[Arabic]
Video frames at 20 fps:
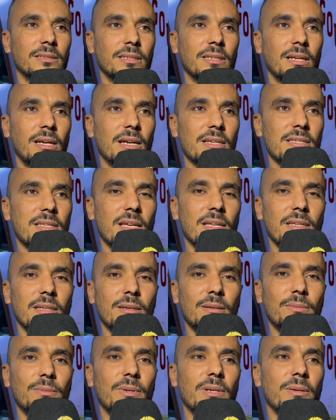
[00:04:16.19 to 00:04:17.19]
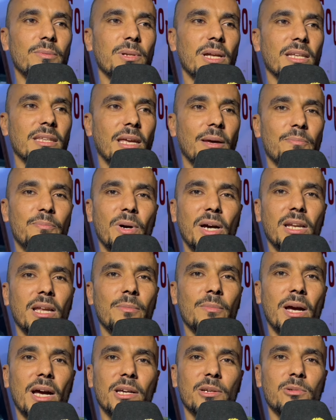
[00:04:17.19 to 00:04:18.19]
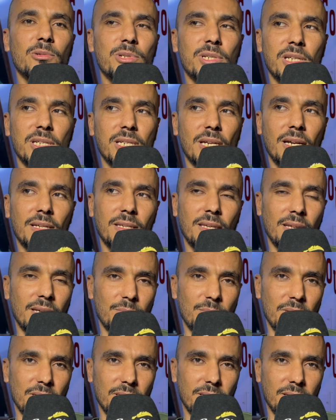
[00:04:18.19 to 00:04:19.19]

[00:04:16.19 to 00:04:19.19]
اصلا بلا طباله ما يقولش شي شهر رمضان